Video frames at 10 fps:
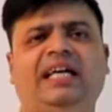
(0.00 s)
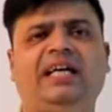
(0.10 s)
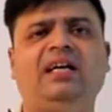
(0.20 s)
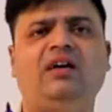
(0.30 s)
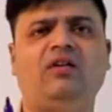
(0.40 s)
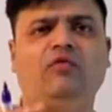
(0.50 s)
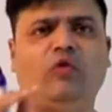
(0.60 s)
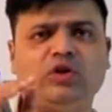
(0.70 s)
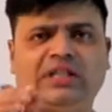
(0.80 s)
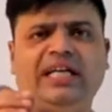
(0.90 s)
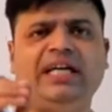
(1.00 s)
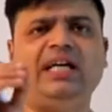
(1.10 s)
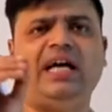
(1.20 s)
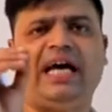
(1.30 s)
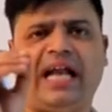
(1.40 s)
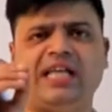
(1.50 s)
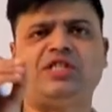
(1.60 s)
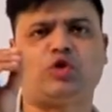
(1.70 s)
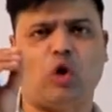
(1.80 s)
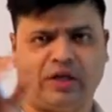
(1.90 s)
हैं वो थे
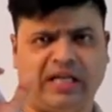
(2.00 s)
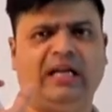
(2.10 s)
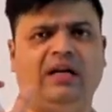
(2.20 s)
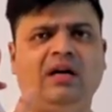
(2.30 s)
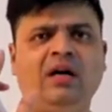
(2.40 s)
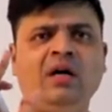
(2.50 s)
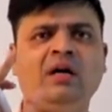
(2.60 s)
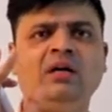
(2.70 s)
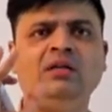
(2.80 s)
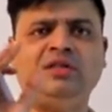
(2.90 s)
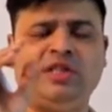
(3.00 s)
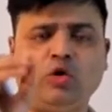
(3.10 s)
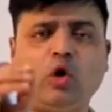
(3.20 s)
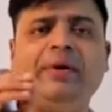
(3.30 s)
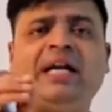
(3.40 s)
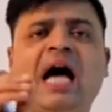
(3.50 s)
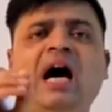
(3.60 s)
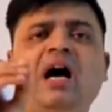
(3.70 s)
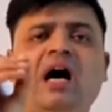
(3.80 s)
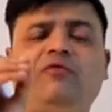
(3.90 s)
एराइस्टोटल जिनको बेटा
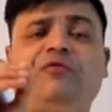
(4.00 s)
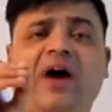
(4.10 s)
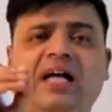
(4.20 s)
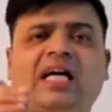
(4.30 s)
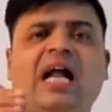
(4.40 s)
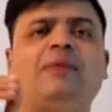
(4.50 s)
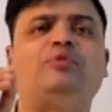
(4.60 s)
हम फादर ऑफ